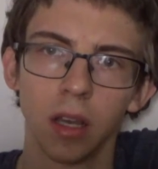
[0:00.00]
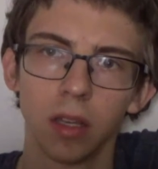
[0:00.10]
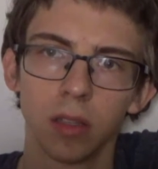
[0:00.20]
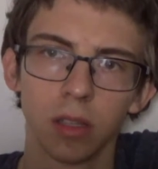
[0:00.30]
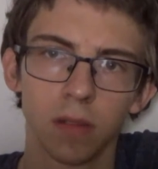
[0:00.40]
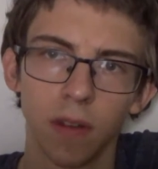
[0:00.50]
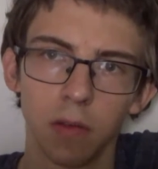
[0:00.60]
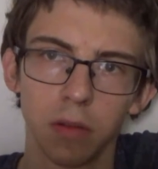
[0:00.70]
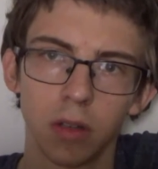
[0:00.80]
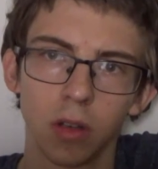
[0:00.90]

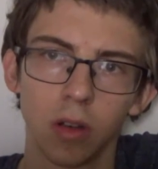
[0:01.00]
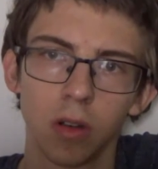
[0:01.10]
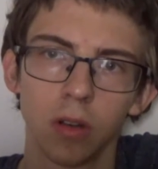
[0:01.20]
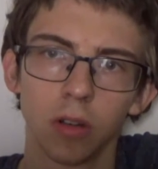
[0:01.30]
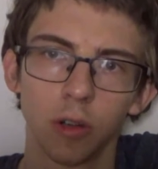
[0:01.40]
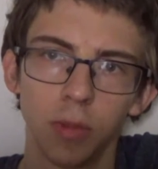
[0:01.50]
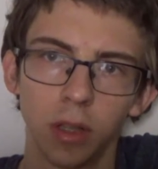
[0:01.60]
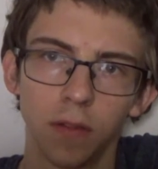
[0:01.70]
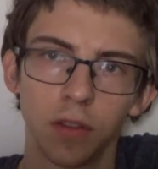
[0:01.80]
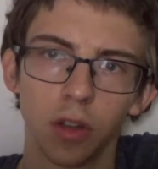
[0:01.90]
Stosowały go
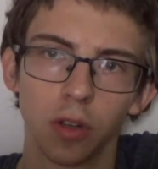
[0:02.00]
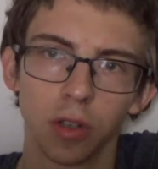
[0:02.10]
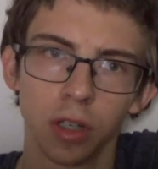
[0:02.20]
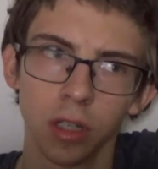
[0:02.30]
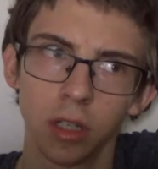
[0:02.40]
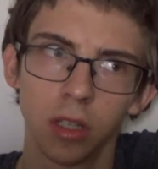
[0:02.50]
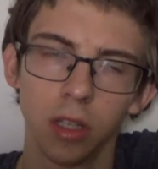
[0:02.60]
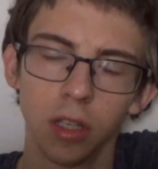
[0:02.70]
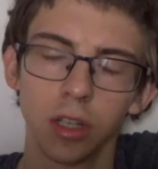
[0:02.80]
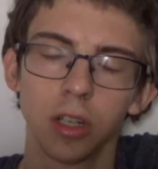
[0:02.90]
kobiety w ciąży,
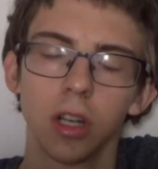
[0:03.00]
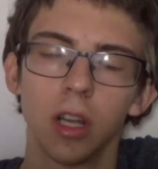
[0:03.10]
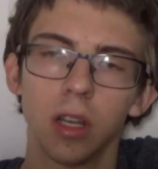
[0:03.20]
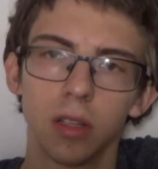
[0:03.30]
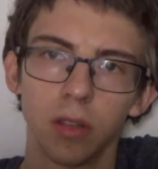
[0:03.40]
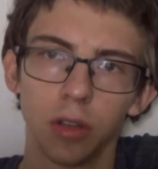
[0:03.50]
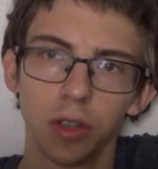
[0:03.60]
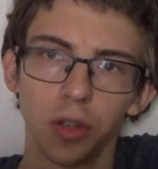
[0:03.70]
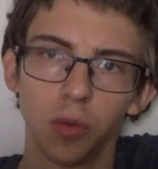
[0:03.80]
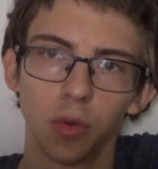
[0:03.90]
gdyż
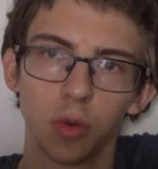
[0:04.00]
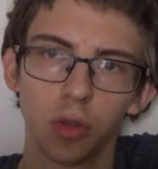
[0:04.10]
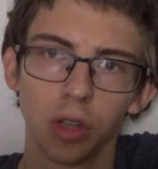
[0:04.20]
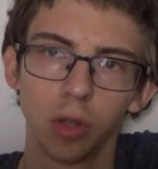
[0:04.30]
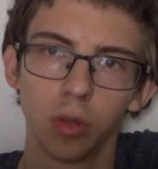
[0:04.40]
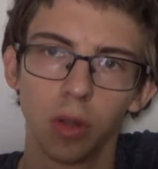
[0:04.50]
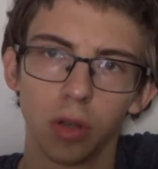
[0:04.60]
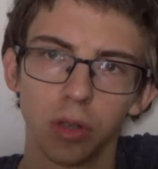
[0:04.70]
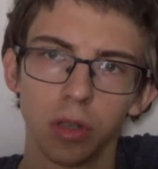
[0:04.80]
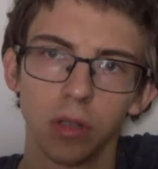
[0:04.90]
znosił uczucie
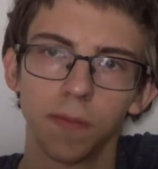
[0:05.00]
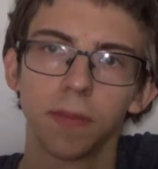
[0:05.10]
nudności.